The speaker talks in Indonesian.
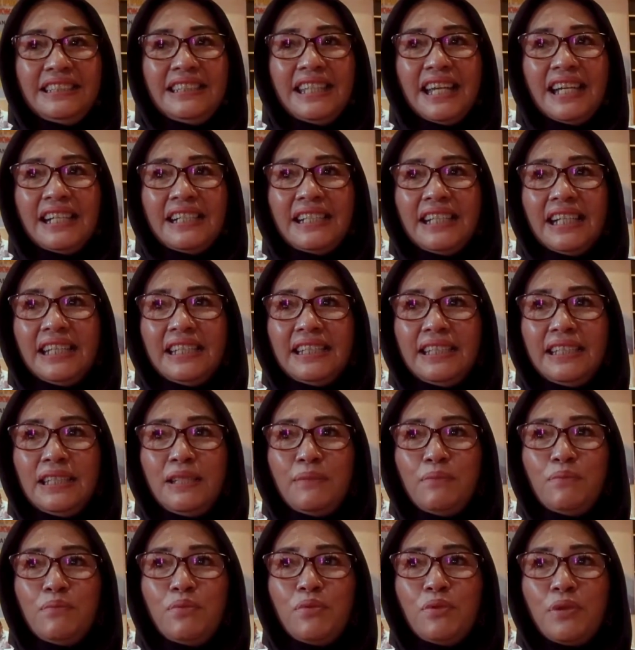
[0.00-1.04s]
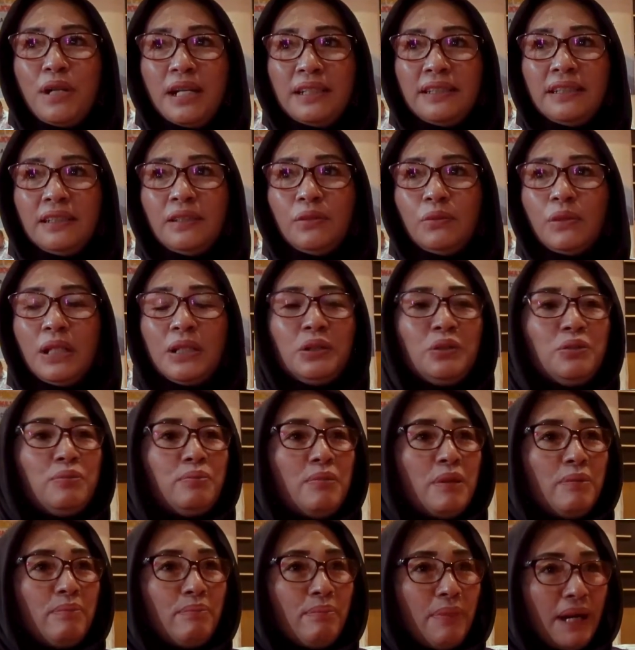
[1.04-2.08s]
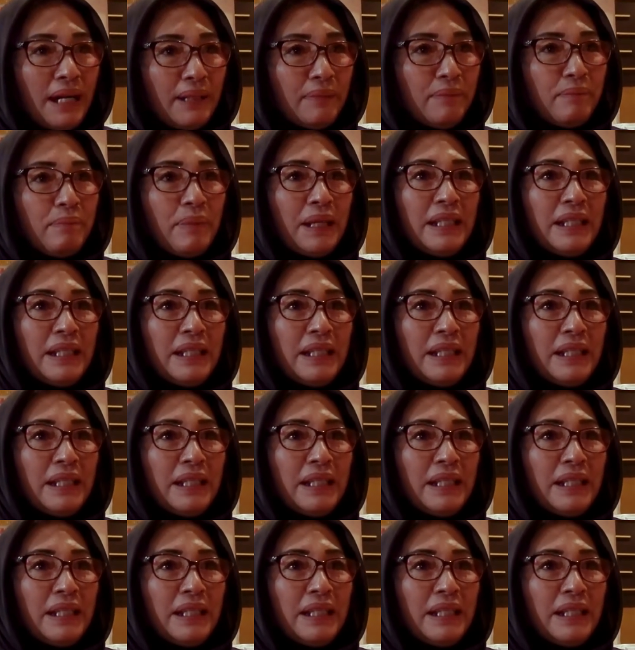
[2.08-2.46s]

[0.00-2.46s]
jangan dibuat suatu beban